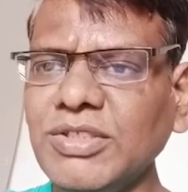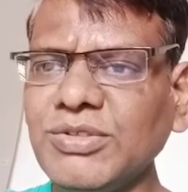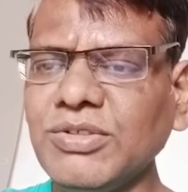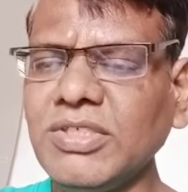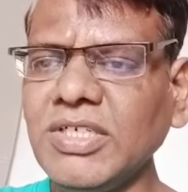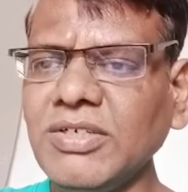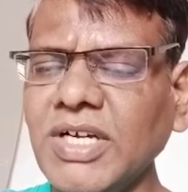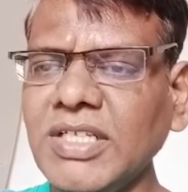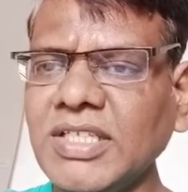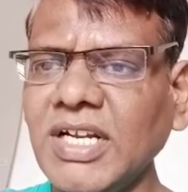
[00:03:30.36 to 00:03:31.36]

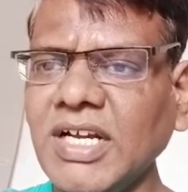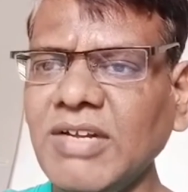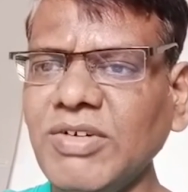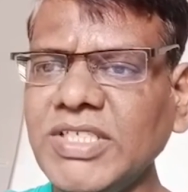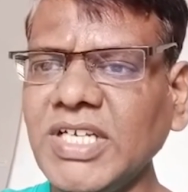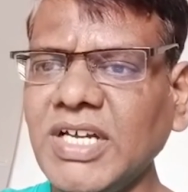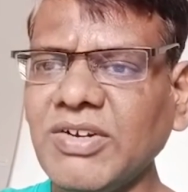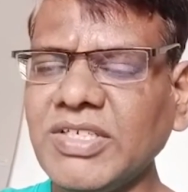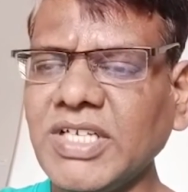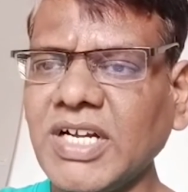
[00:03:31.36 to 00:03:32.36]
తీసుకుంటున్నట్టుగా తెలంగాణ వైద్య
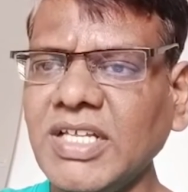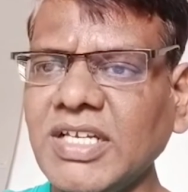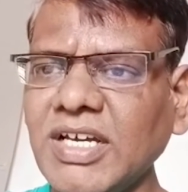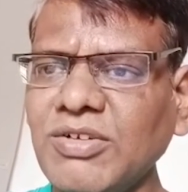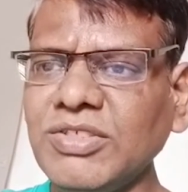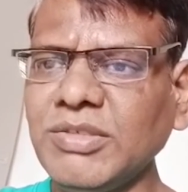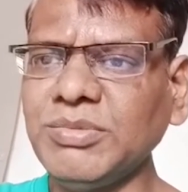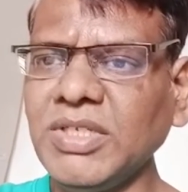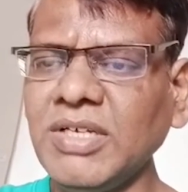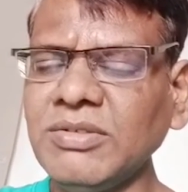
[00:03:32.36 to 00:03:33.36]
ఆరోగ్య శాఖ అధికారులు
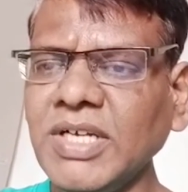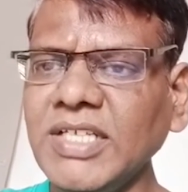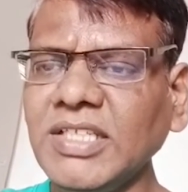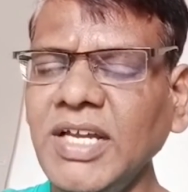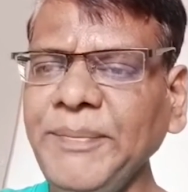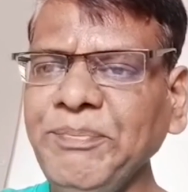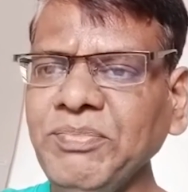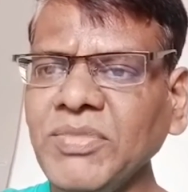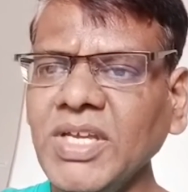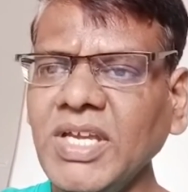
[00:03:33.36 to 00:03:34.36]
చెప్తున్నారు అయితే
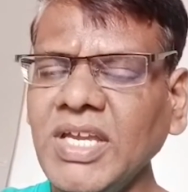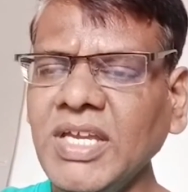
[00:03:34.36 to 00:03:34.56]
ఈ